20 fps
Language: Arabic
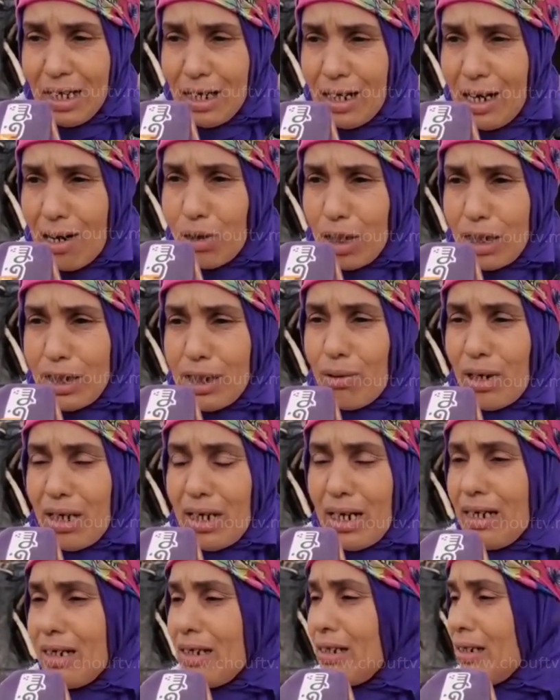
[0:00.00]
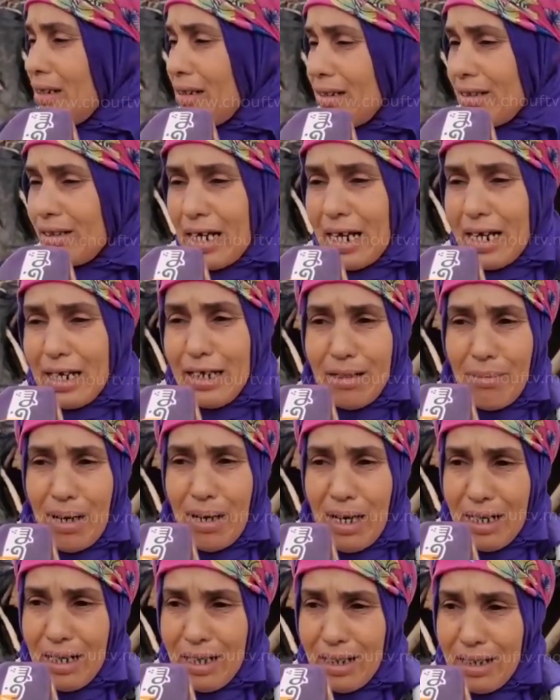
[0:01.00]
لا ولدي ولا الدراري اللي
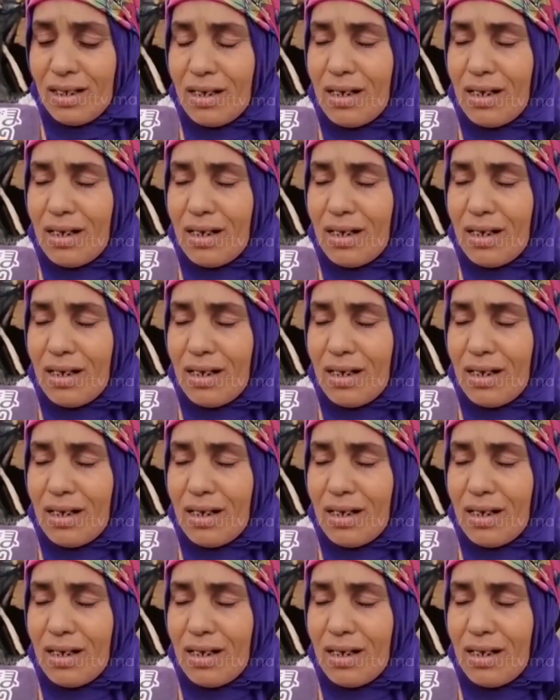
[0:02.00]
معاه